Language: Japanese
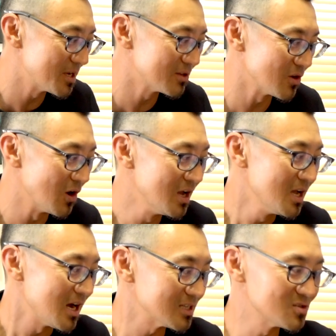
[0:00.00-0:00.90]
ルの
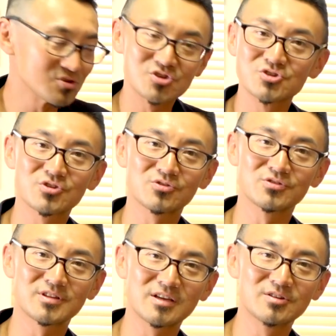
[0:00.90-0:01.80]
発音習得っ
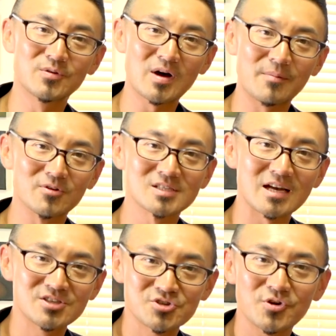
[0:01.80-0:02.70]
ていうのはもう
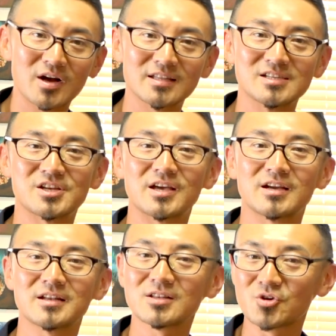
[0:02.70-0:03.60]
最重要課題じゃない
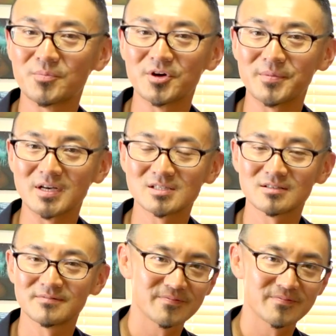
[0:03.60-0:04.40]
かなと思います。